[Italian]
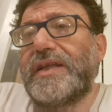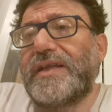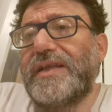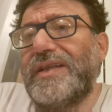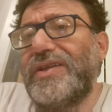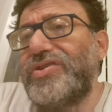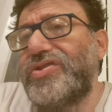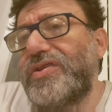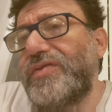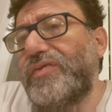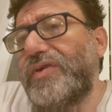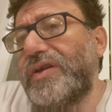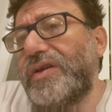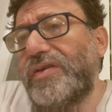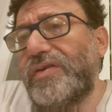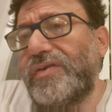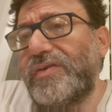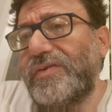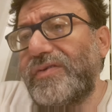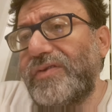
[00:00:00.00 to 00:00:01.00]
che leggevo
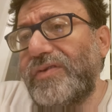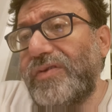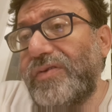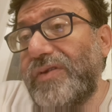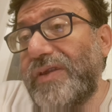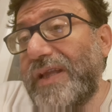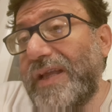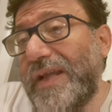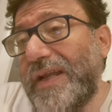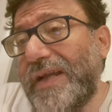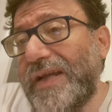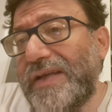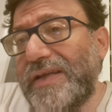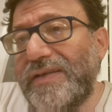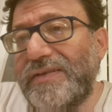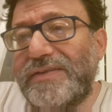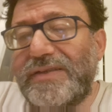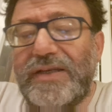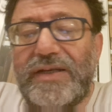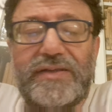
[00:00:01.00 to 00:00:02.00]
io non, era
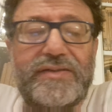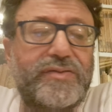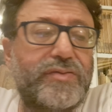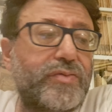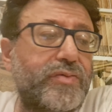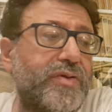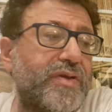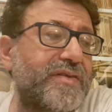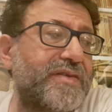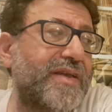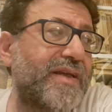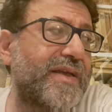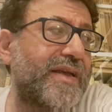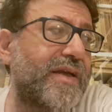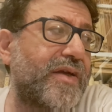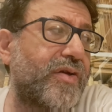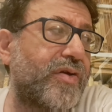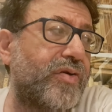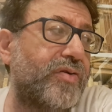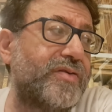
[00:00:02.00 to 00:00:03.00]
che sia tutta questa
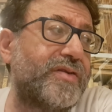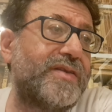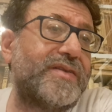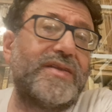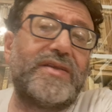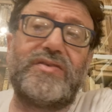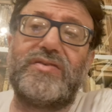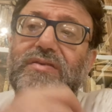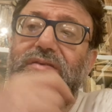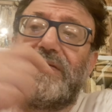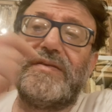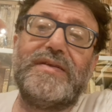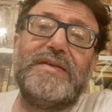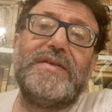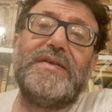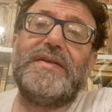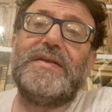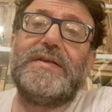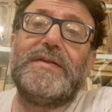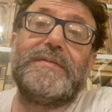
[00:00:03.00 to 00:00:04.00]
gran cosa, senso,
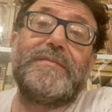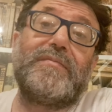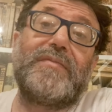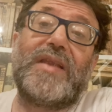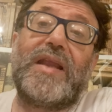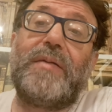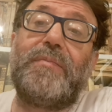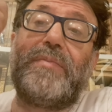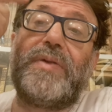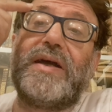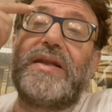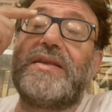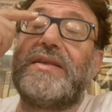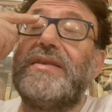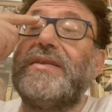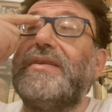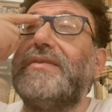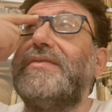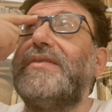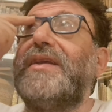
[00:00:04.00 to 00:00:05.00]
a parte
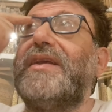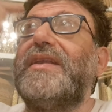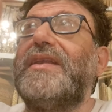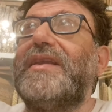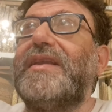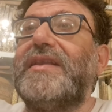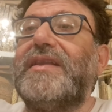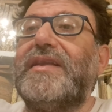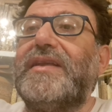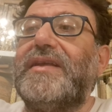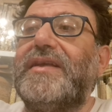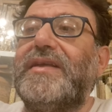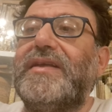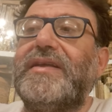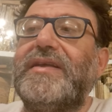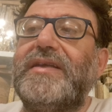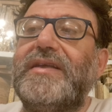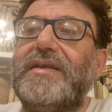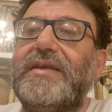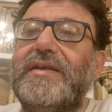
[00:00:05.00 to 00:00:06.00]
i disegni
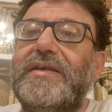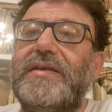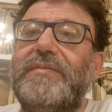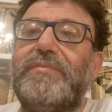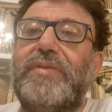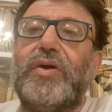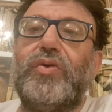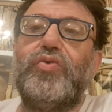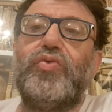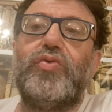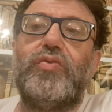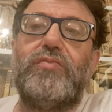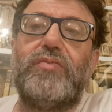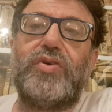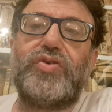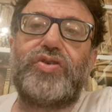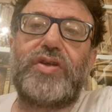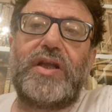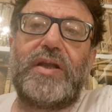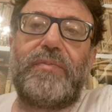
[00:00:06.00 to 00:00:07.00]
di
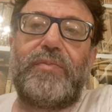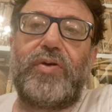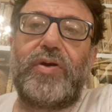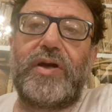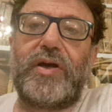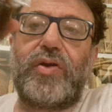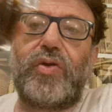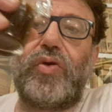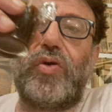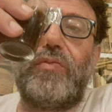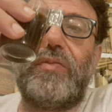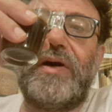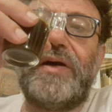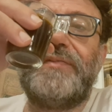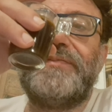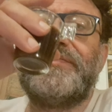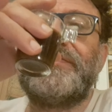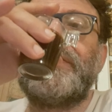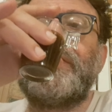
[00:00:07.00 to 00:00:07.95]
Palumbo c'era poca roba.